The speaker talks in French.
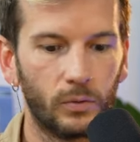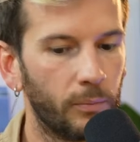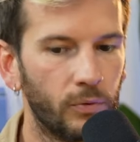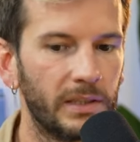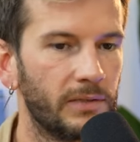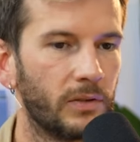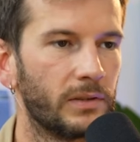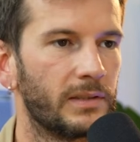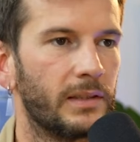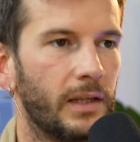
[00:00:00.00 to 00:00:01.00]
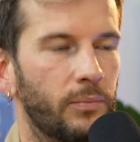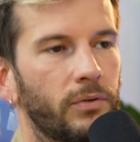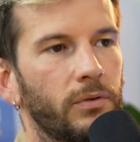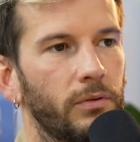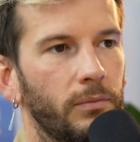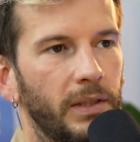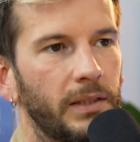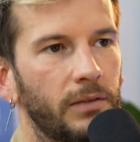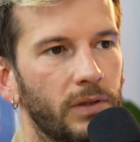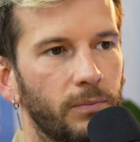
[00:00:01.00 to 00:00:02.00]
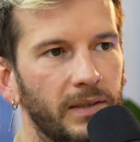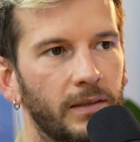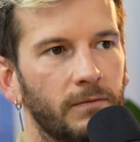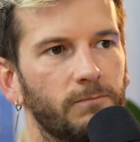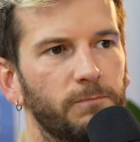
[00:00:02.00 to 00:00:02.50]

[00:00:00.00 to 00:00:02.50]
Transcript: quoi un peu les différentes étapes par lesquelles vous êtes passé